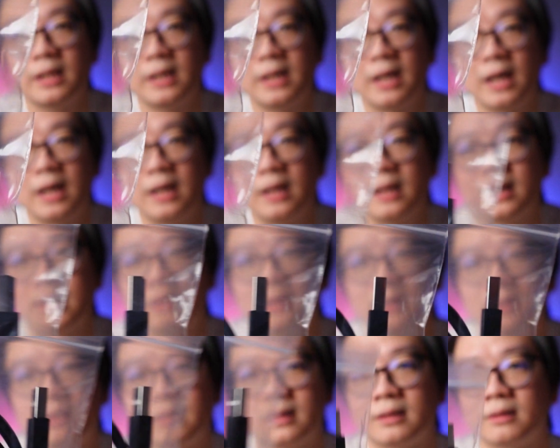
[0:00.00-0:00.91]
เลยนะ
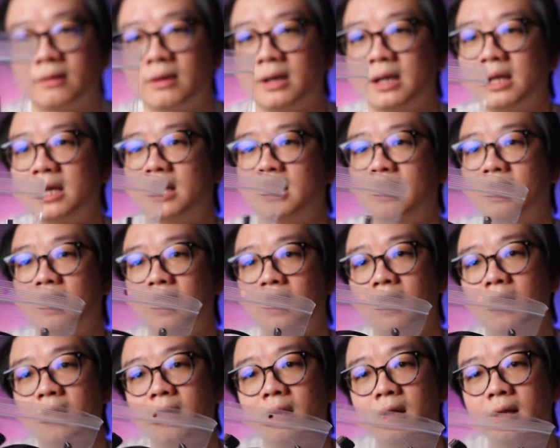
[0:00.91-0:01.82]
ตัวนี้
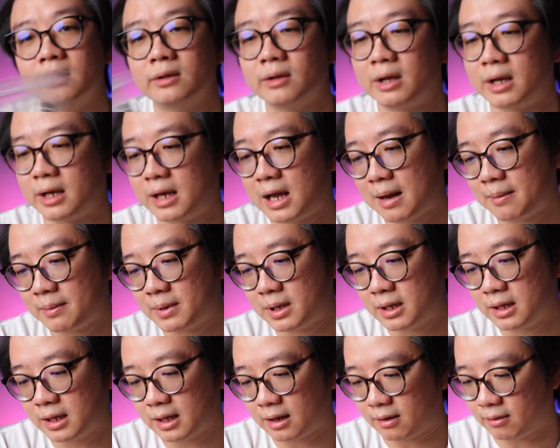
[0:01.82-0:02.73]
สวยงามที
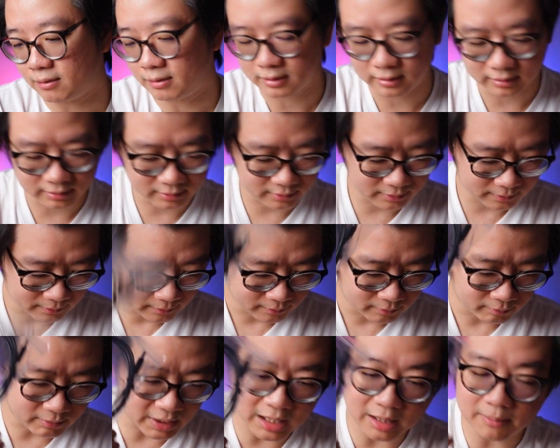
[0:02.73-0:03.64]
เดียว
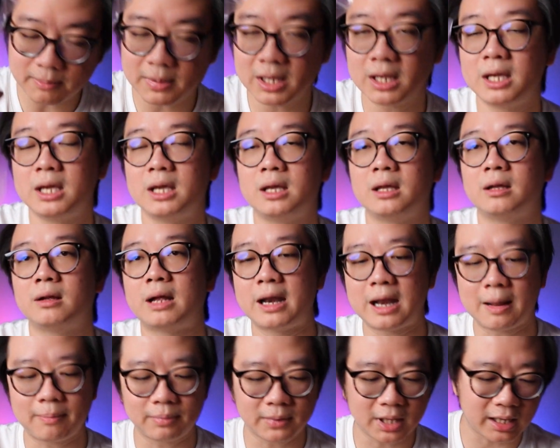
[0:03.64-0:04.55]
ไม่ได้มีอะ
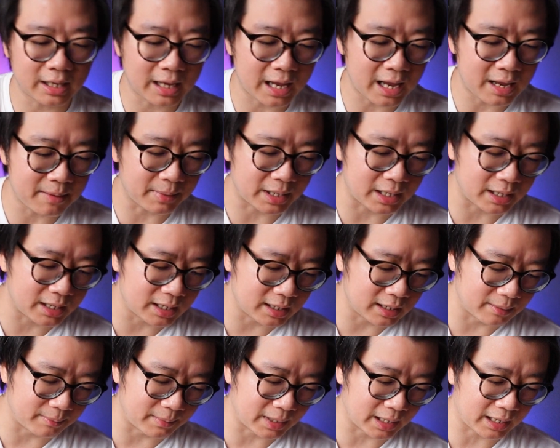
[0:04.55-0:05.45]
แดปเตอร์ให้เหมือนเดิ
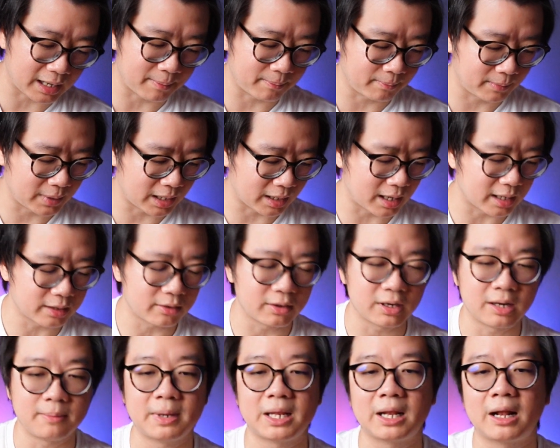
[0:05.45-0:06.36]
มนะครับแล้วก็ตัว
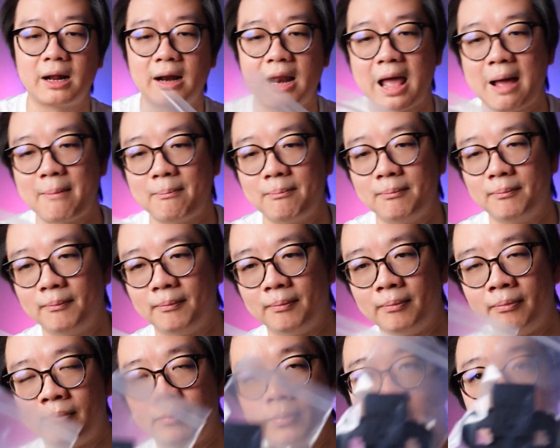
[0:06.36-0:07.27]
นี้เป็นแคลม
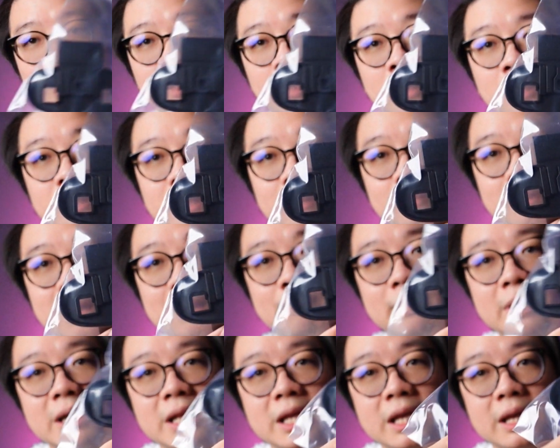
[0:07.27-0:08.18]
สำหรับ
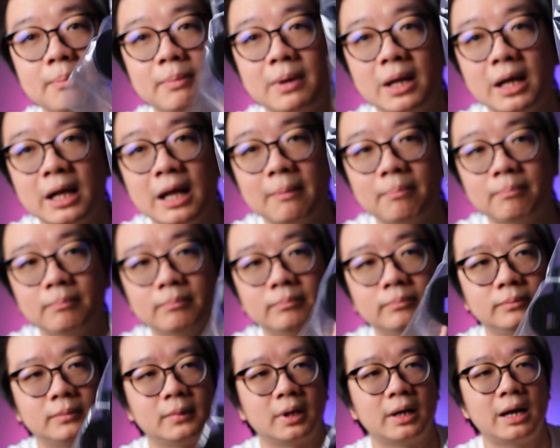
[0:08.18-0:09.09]
หนีบนะครับ
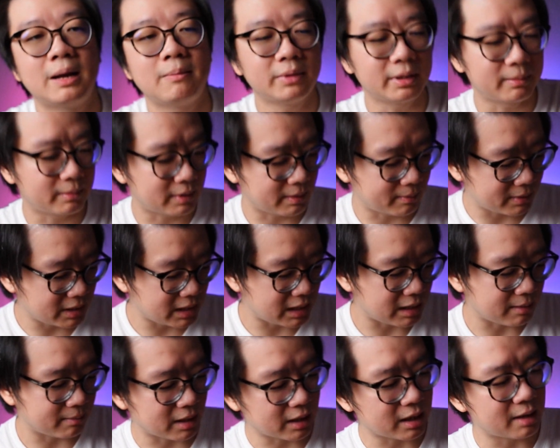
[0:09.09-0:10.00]
แคลมสำหรับหนี
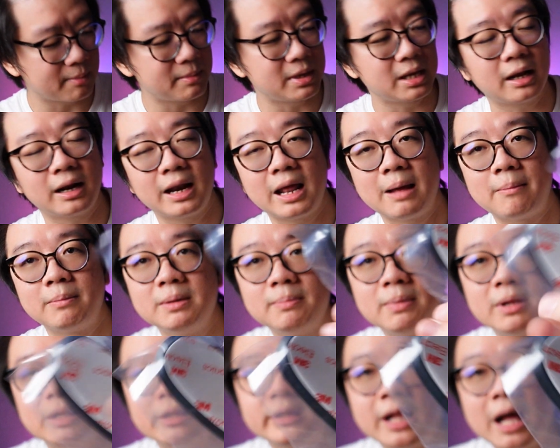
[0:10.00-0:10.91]
บแล้วก็มีแคลมที่
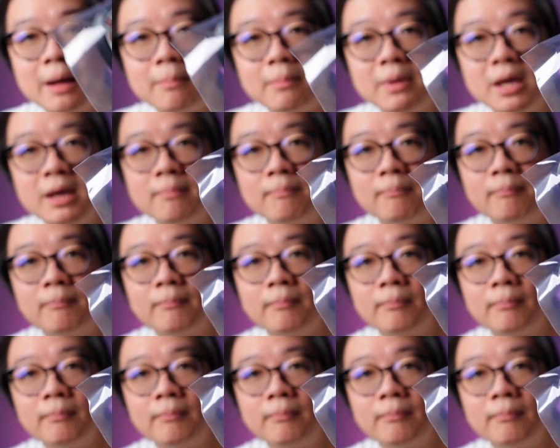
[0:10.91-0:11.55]
เป็น 3M